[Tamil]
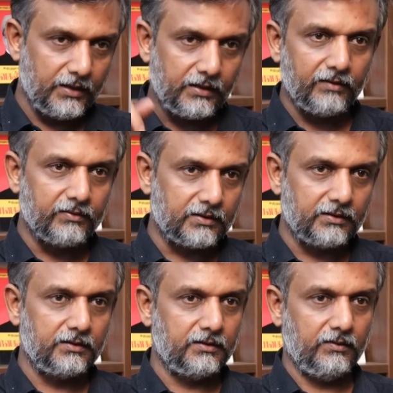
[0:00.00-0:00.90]
இதை
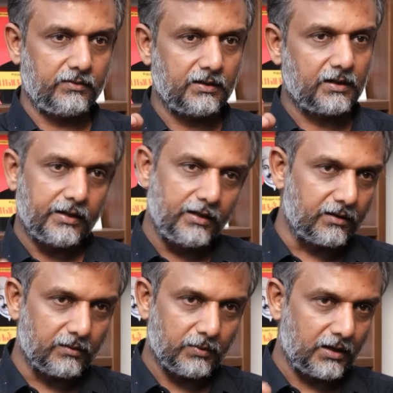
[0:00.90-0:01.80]
வந்து அவர்கள் கையில்
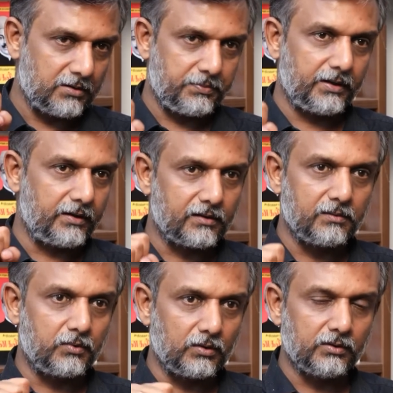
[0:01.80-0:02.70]
எடுக்கும் கட்டுப்பாட்டில்
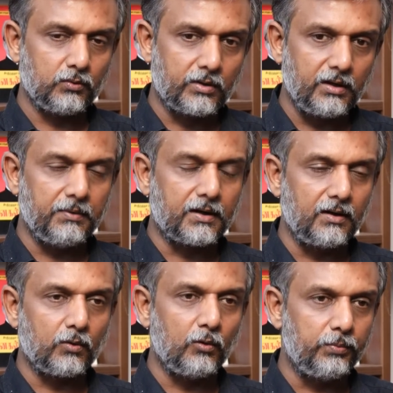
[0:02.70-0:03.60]
எடுக்கும் பொழுது குக்கி
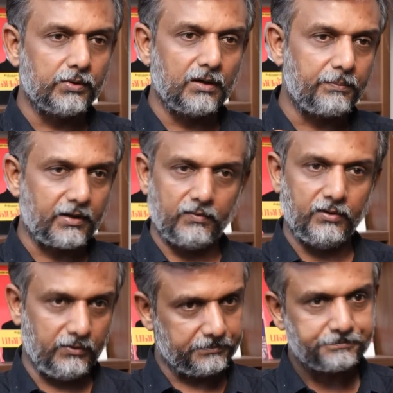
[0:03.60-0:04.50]
மக்களோட ஒப்புதலை பெற
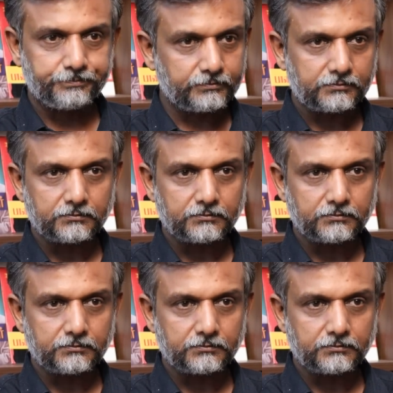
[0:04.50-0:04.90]
வேண்டும்